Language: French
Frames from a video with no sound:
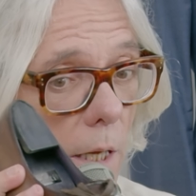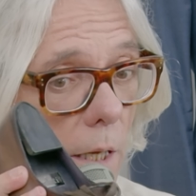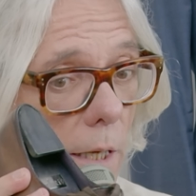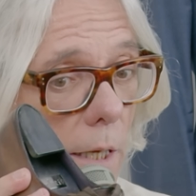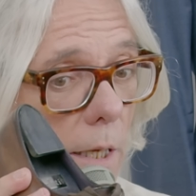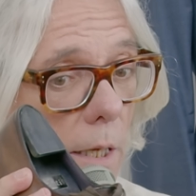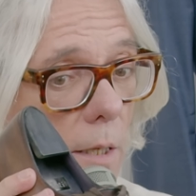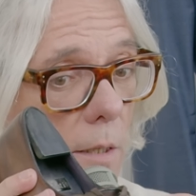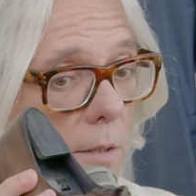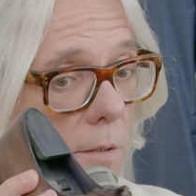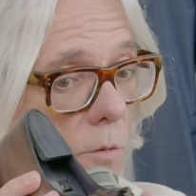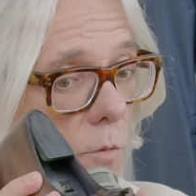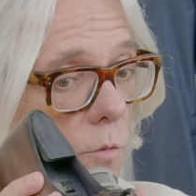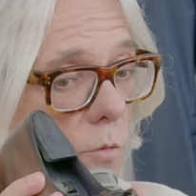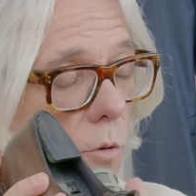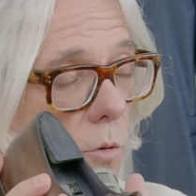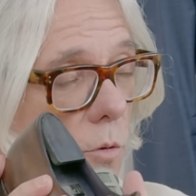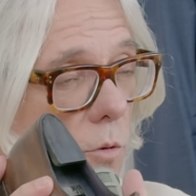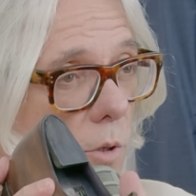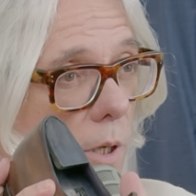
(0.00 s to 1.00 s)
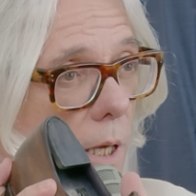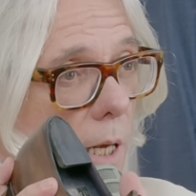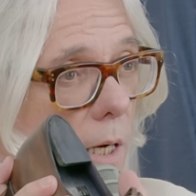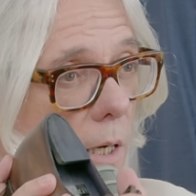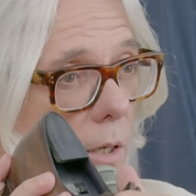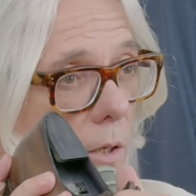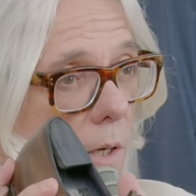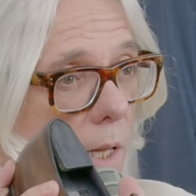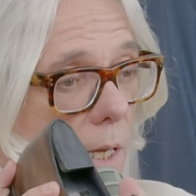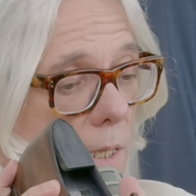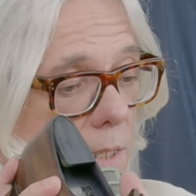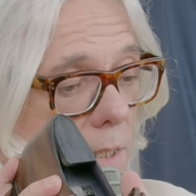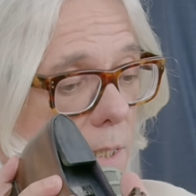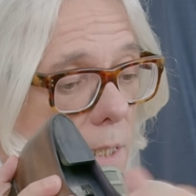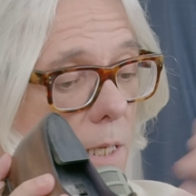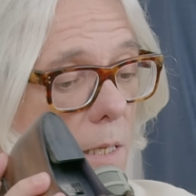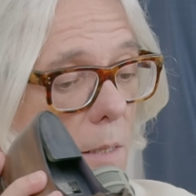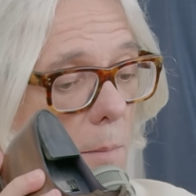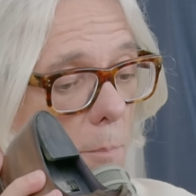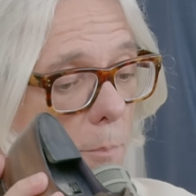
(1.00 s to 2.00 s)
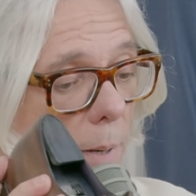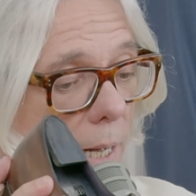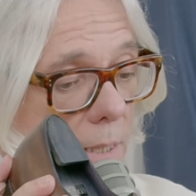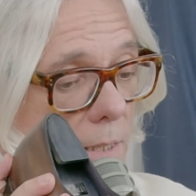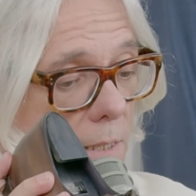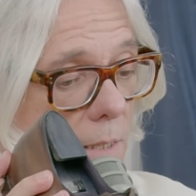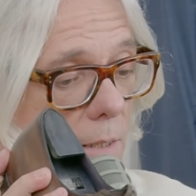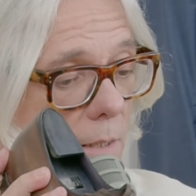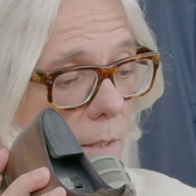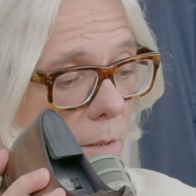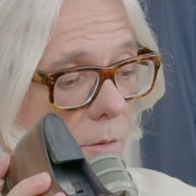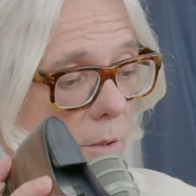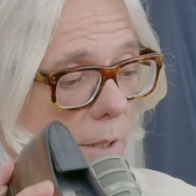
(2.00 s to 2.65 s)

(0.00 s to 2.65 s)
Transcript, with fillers: et dans lequel les lacets passent.